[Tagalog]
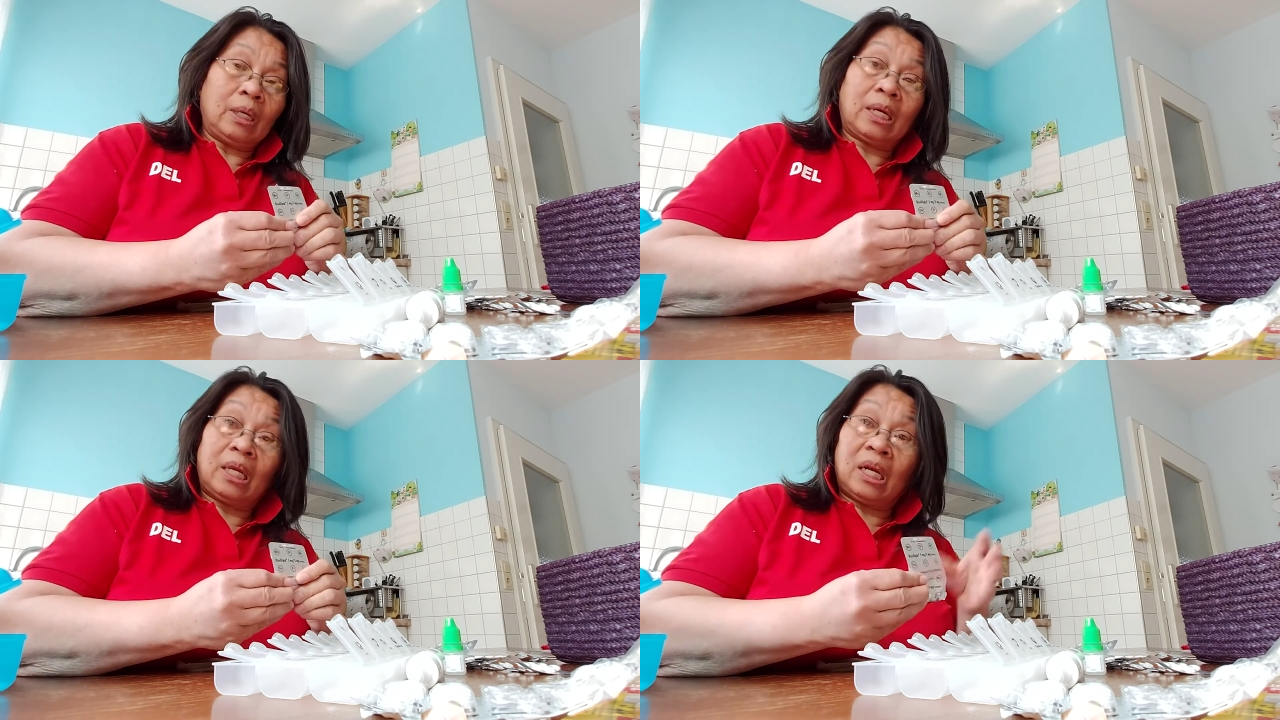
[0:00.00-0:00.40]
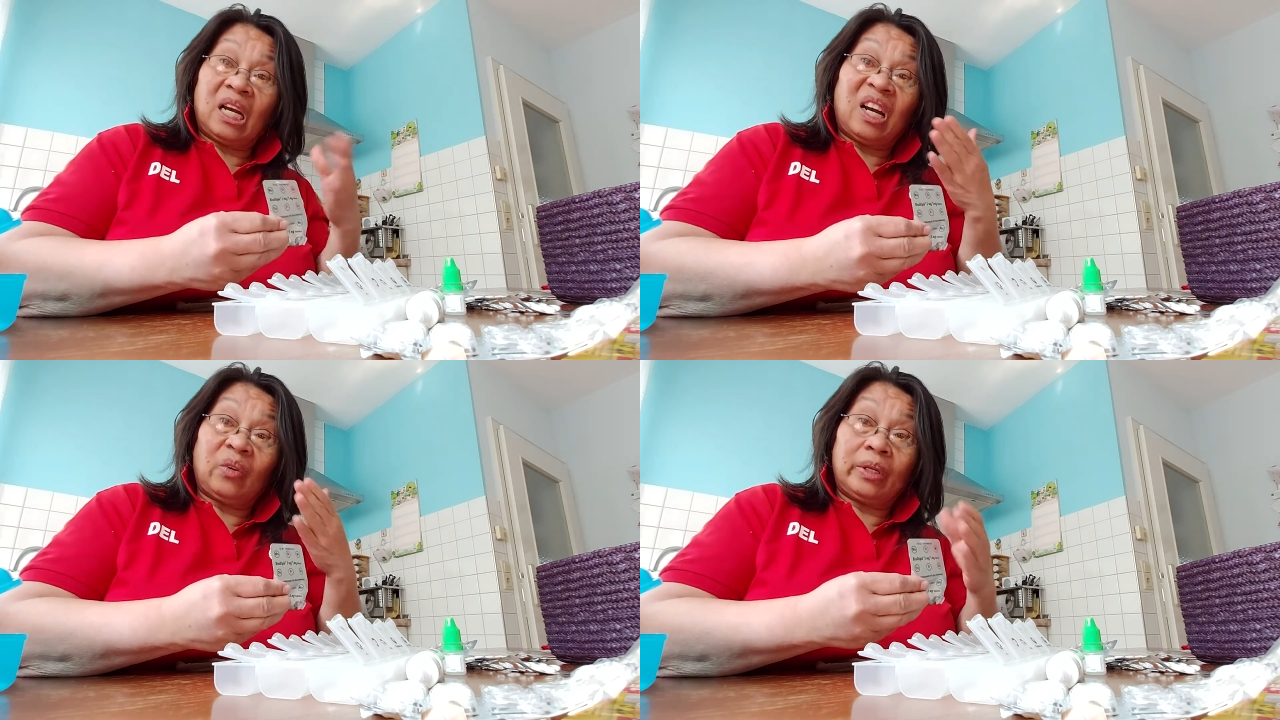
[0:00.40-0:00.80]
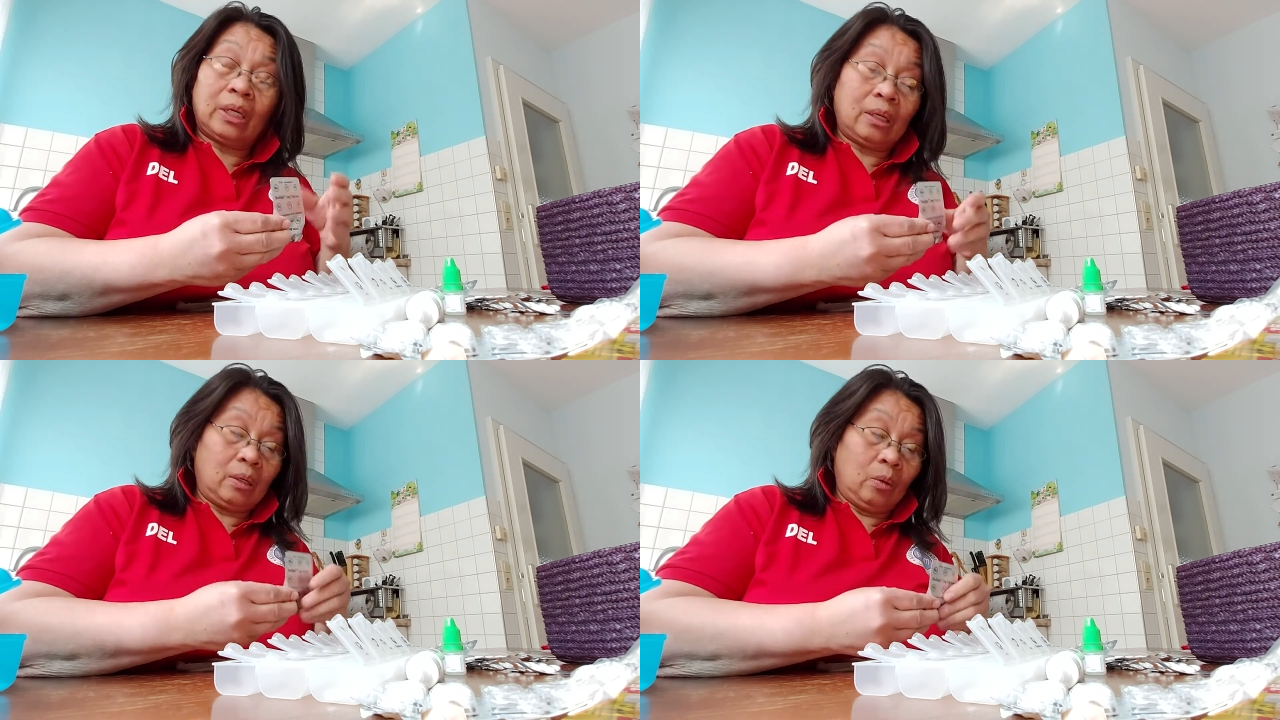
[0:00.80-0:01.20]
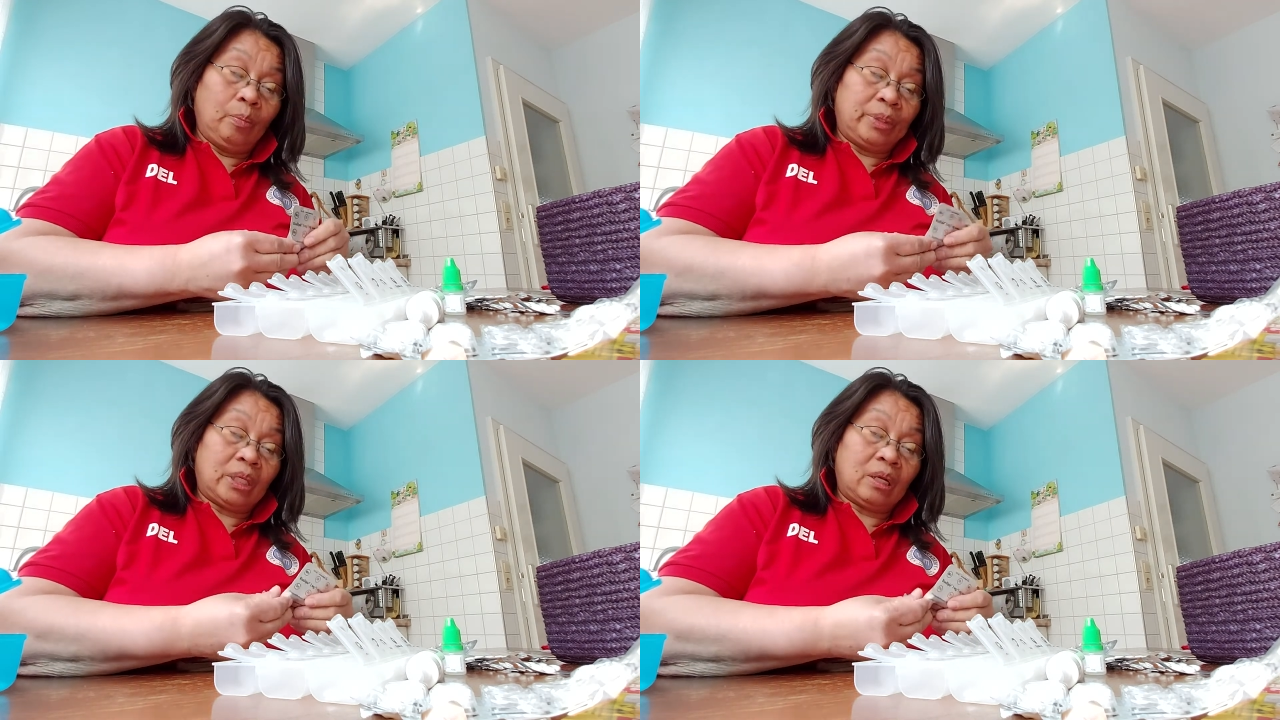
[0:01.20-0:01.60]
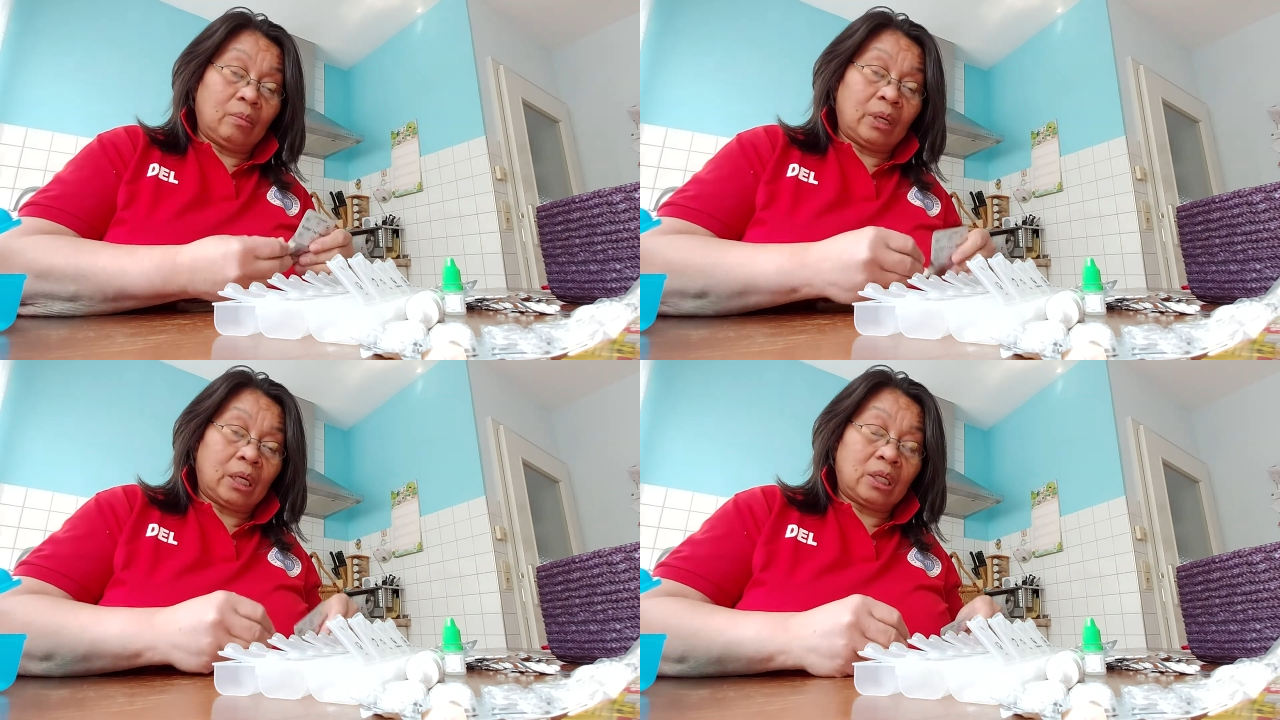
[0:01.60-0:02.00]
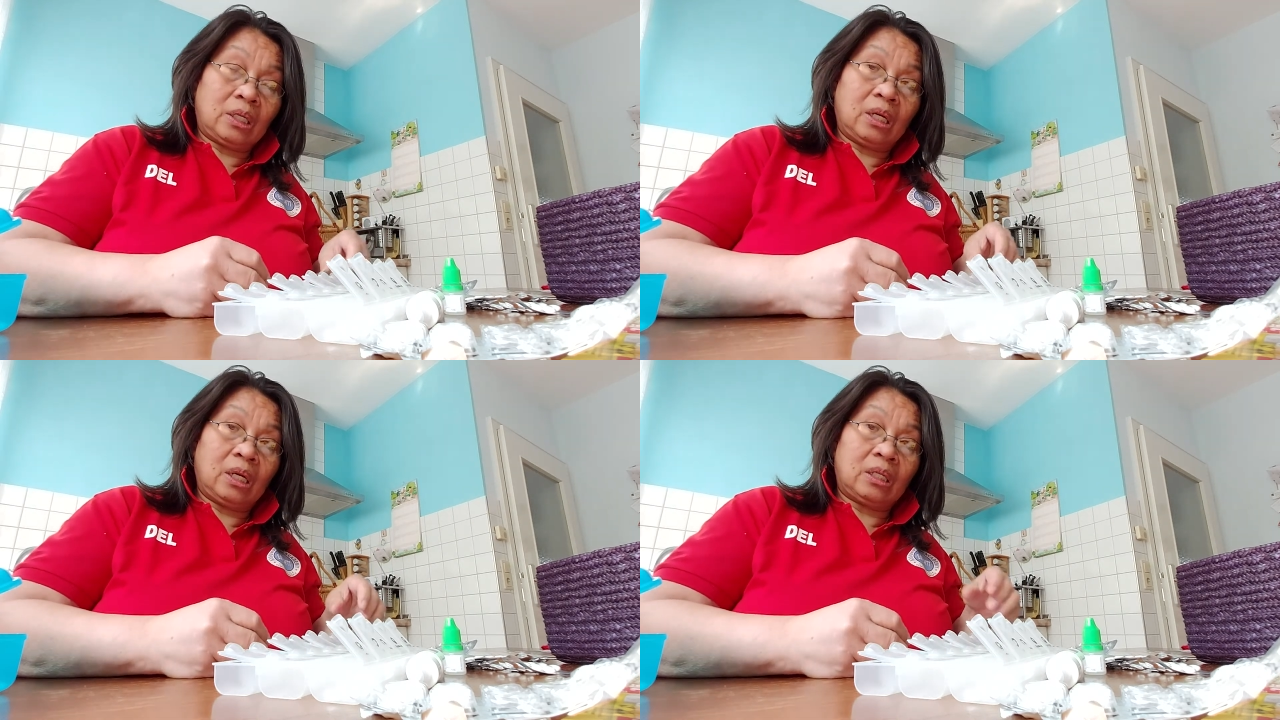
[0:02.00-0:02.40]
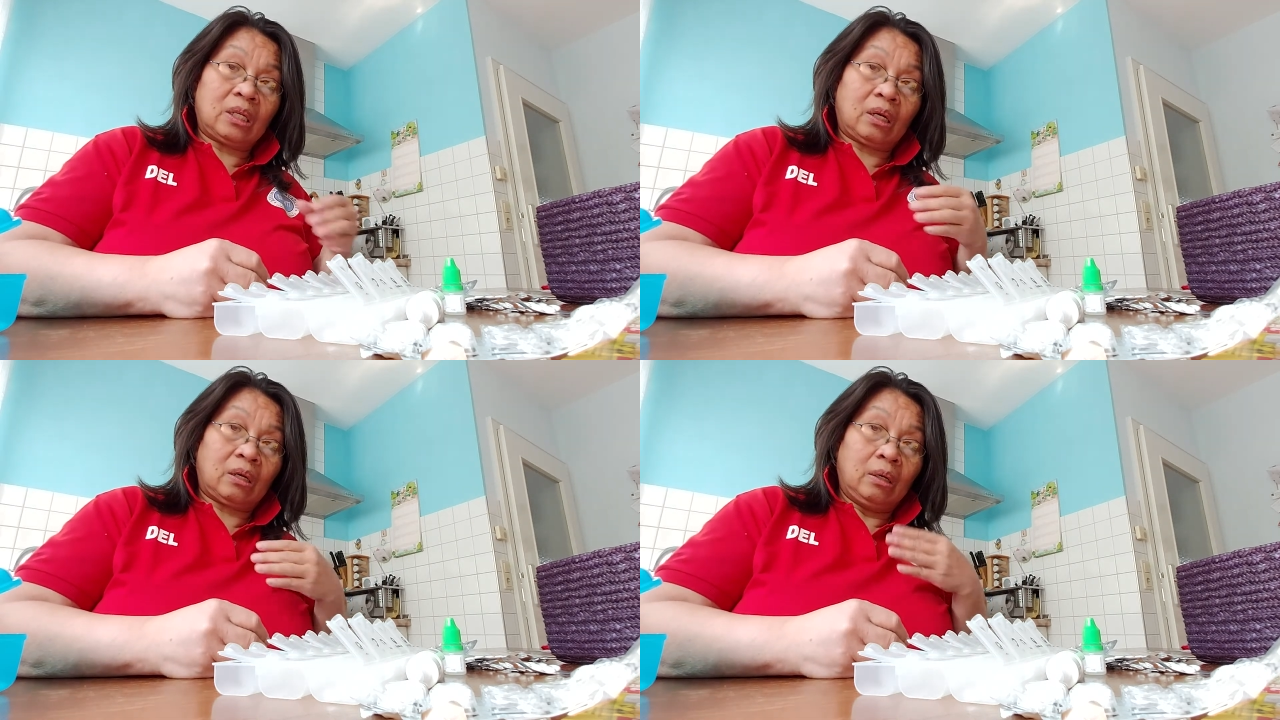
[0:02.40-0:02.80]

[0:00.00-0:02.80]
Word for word: Kaya nga ako ay nag-umpisa ng mag-asing at saka